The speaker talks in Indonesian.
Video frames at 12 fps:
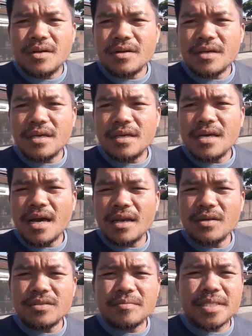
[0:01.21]
Oke,
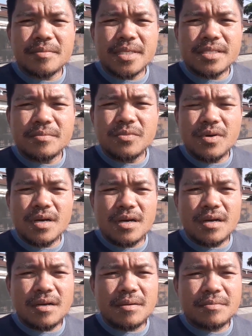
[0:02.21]
halo teman-teman
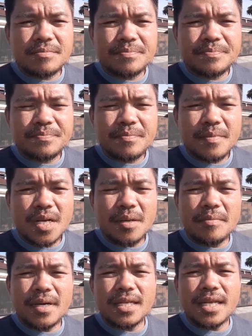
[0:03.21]
semua.
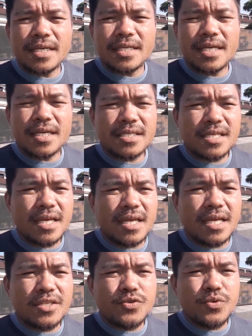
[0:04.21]
Kembali lagi dengan
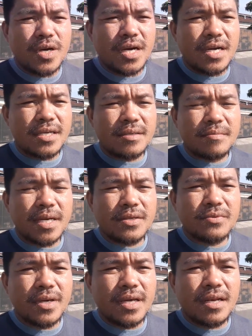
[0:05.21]
saya Juan
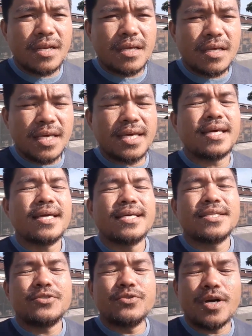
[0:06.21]
Manuel. Eh,
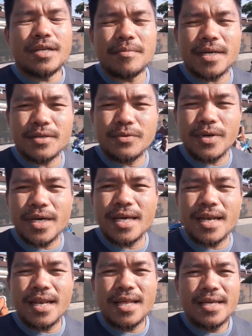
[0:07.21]
Juan
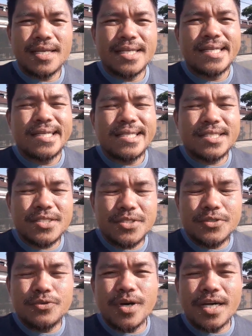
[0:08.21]
Manuel.
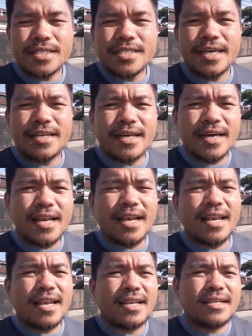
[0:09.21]
Juan
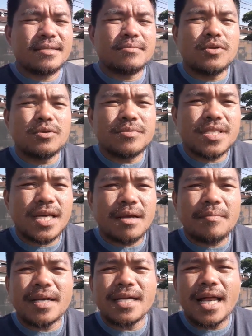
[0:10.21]
Channel. Belum
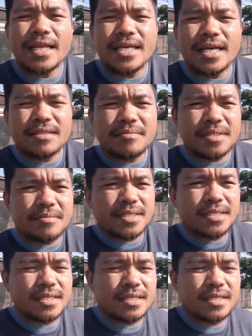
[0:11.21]
sarapan kali ya, teman-teman.